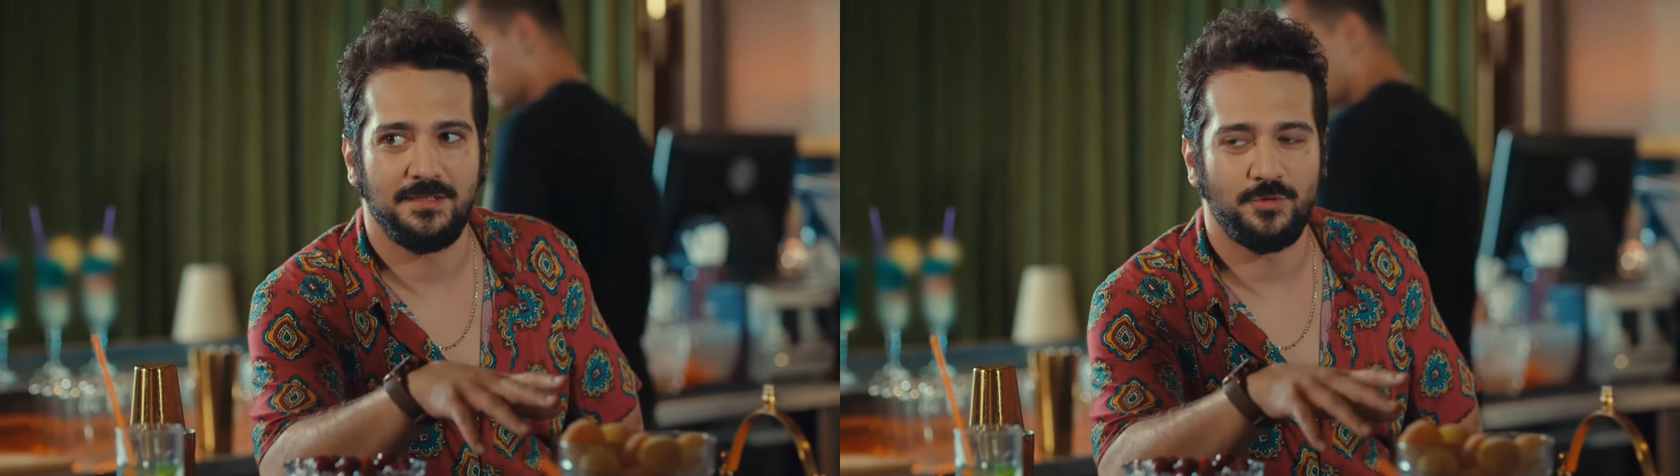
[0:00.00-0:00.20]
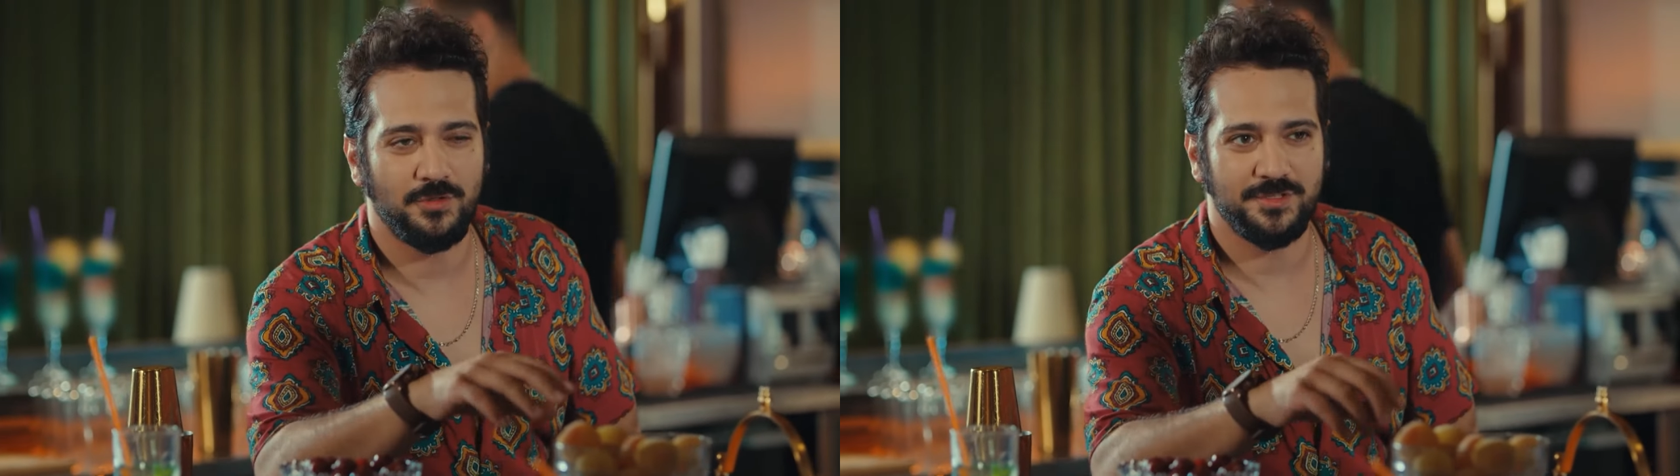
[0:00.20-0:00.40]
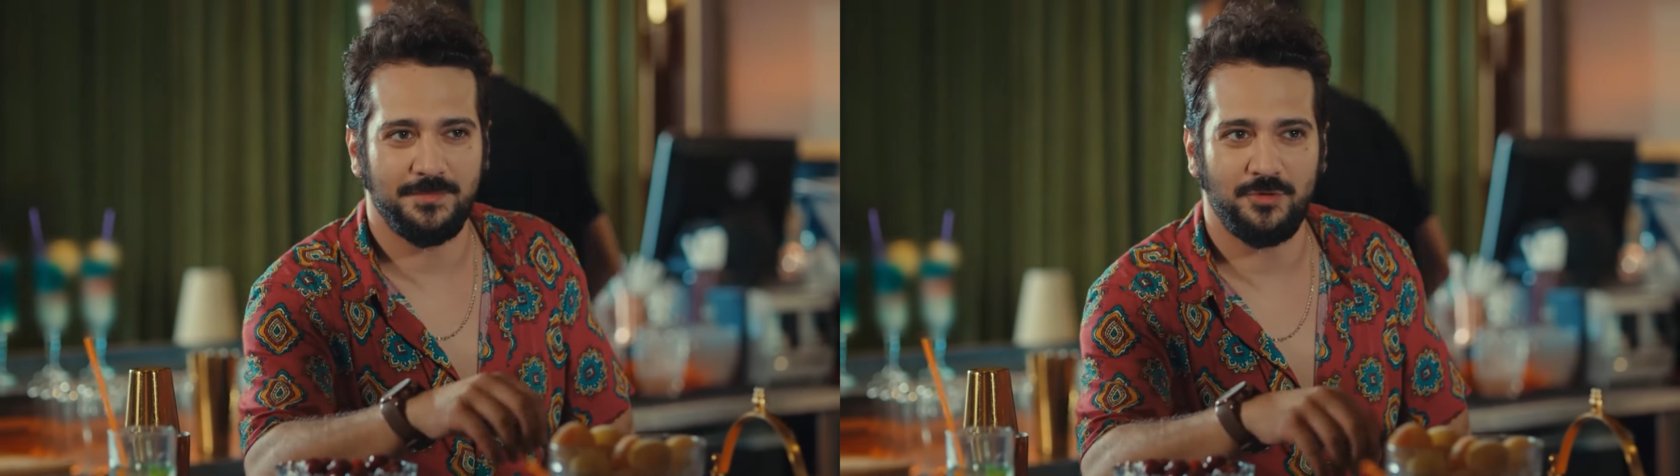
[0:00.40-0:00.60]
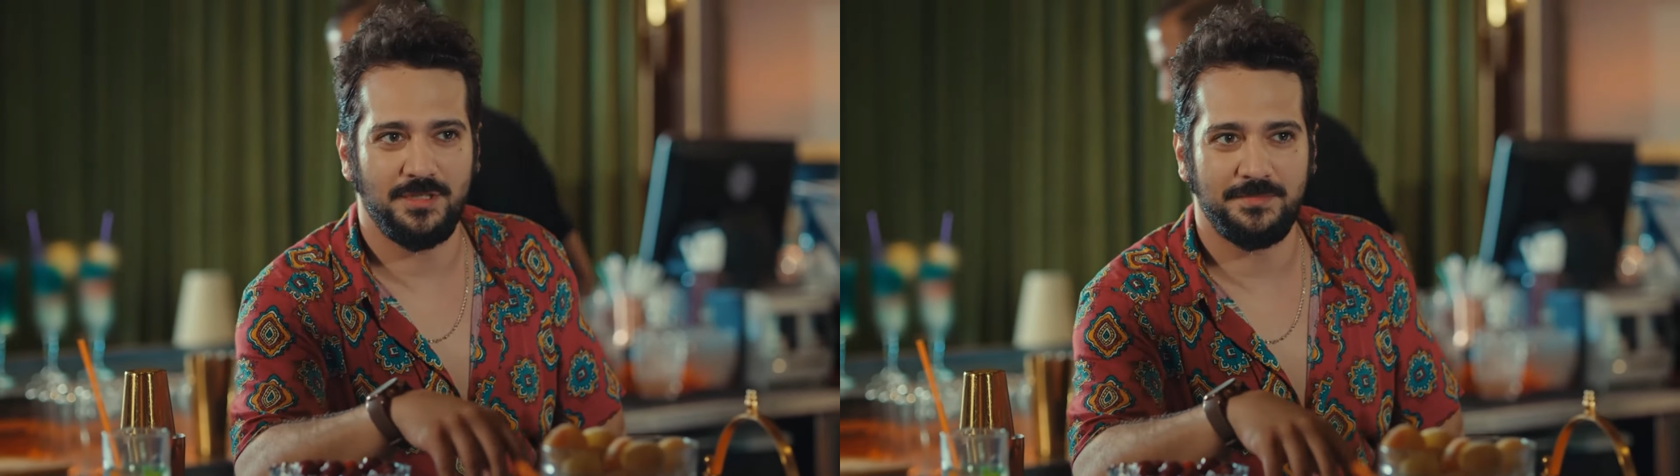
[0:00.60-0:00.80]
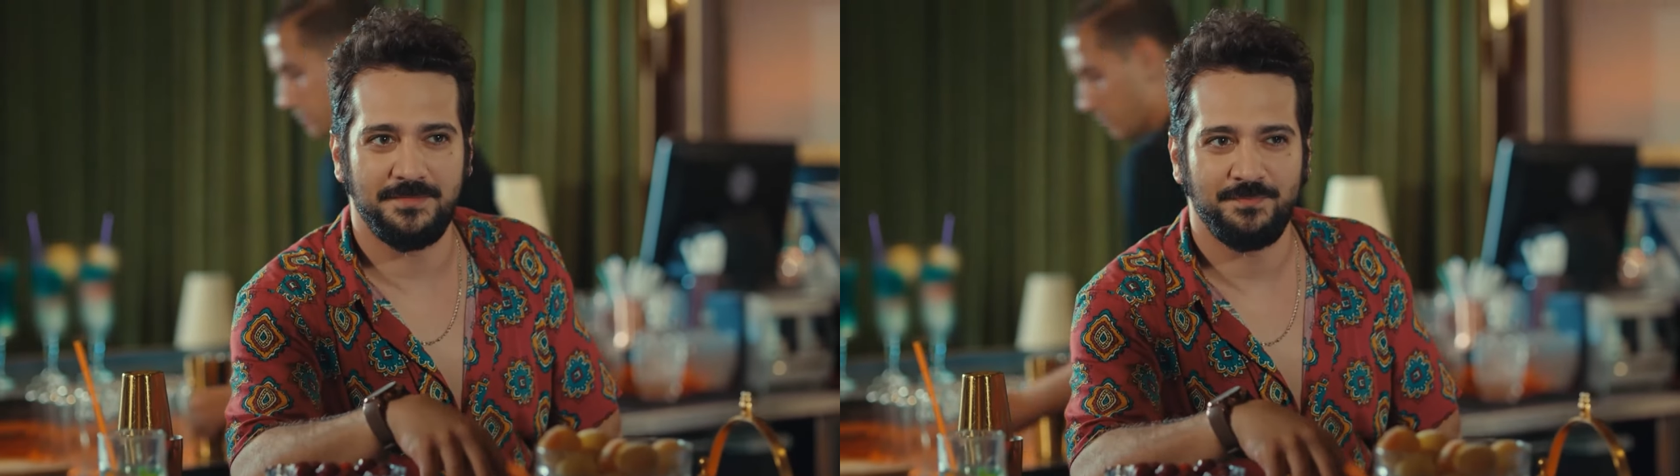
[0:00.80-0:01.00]
والا
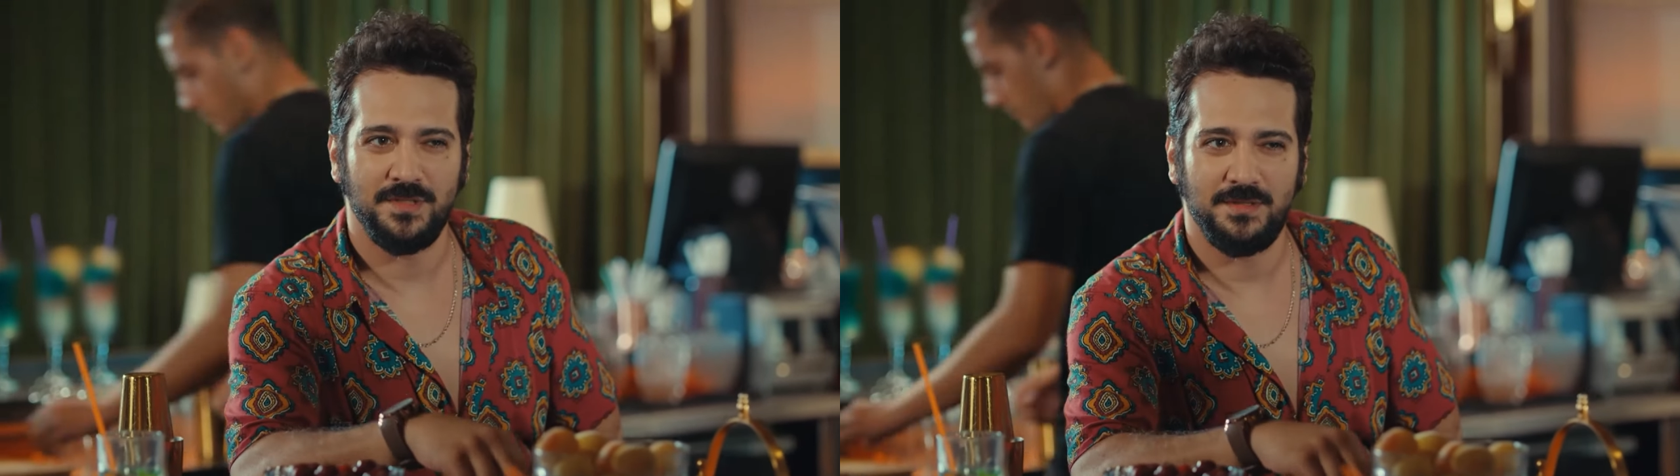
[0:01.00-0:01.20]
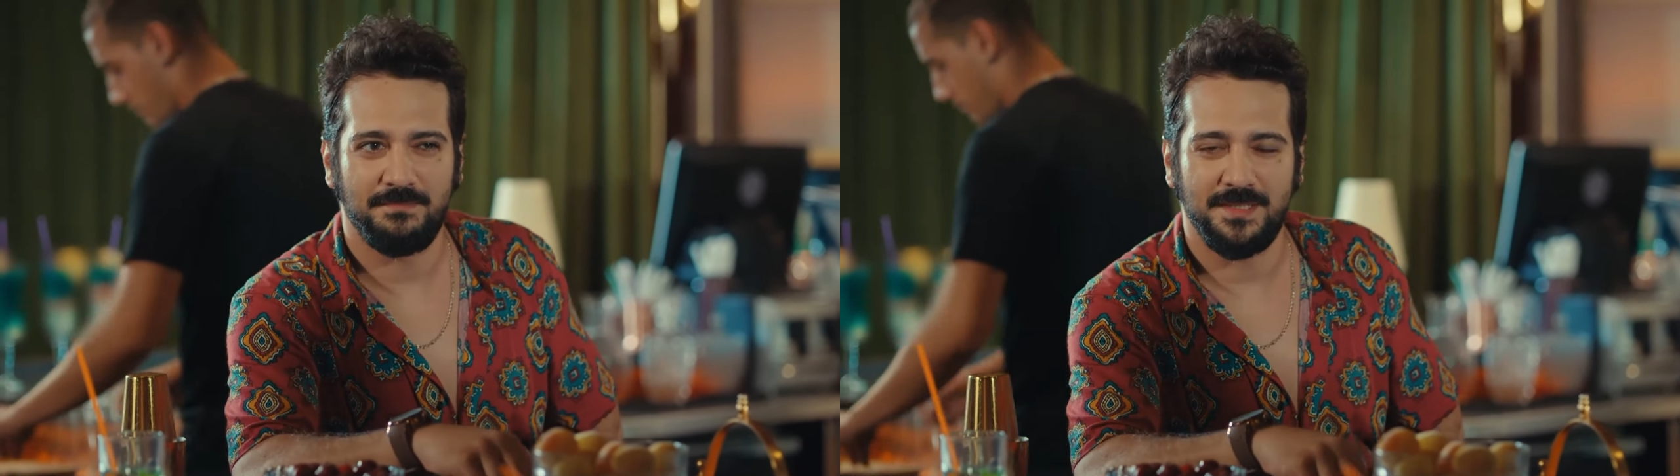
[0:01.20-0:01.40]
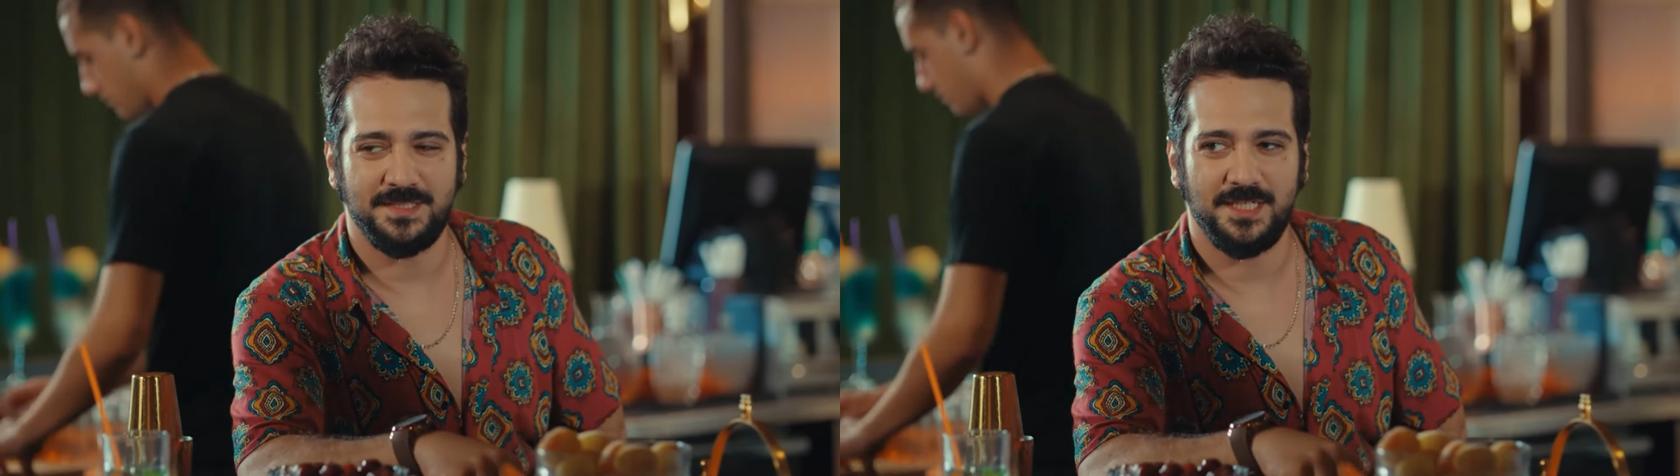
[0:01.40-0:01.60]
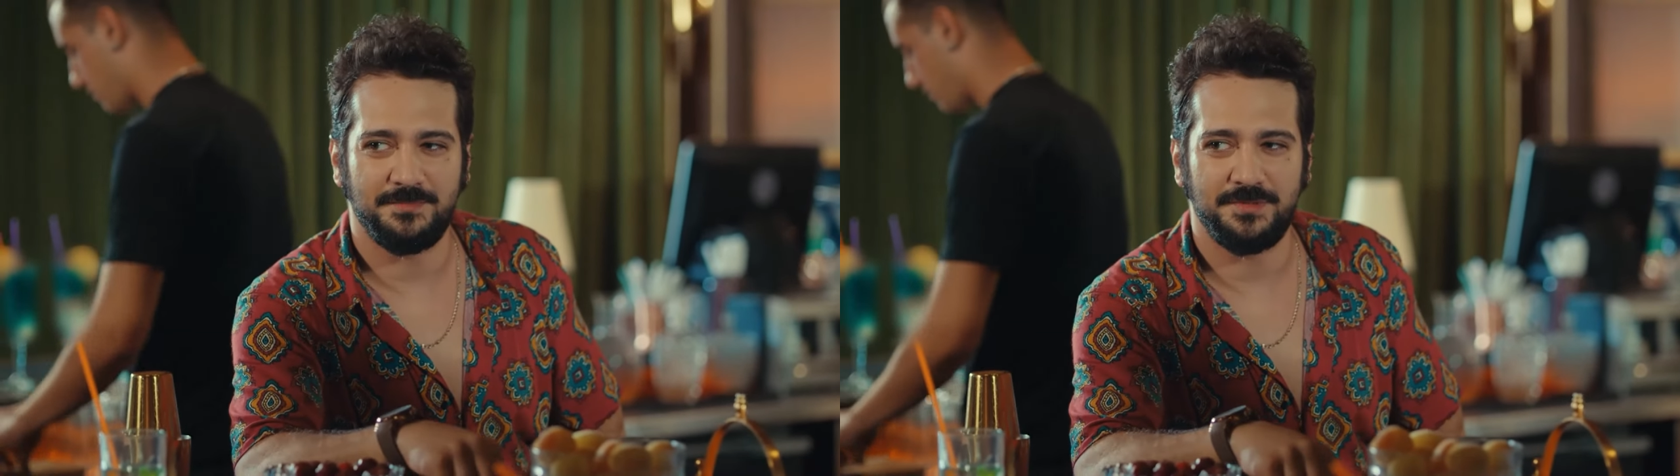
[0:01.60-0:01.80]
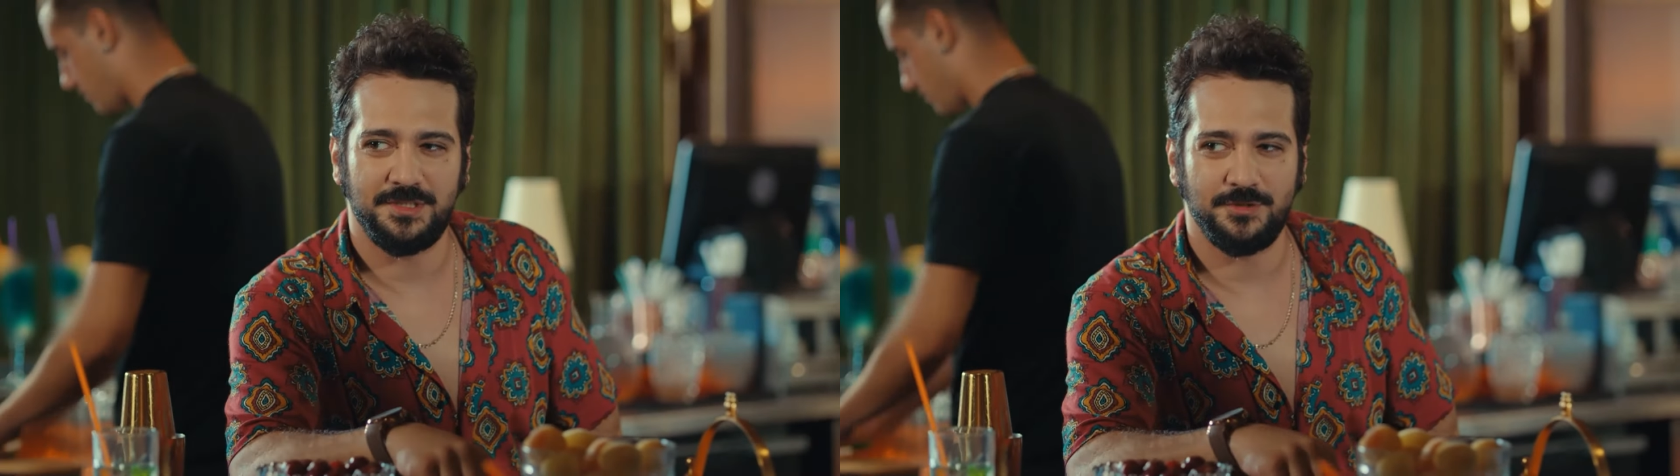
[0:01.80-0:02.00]
كانت بكل بساطة
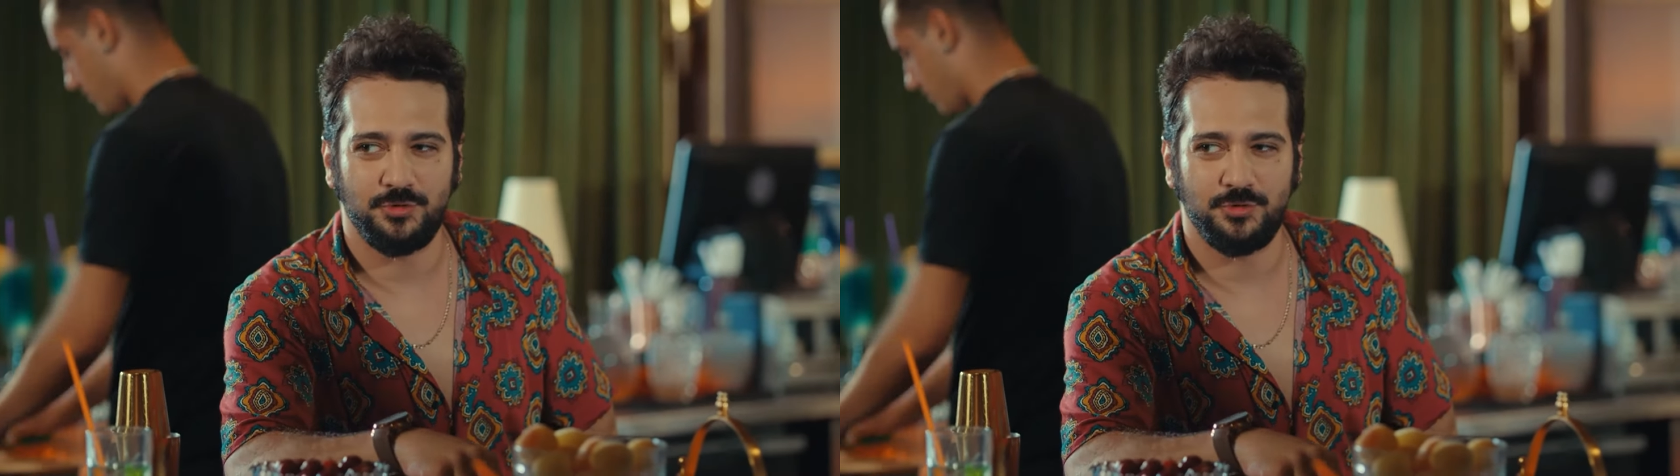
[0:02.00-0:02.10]
خبرتكم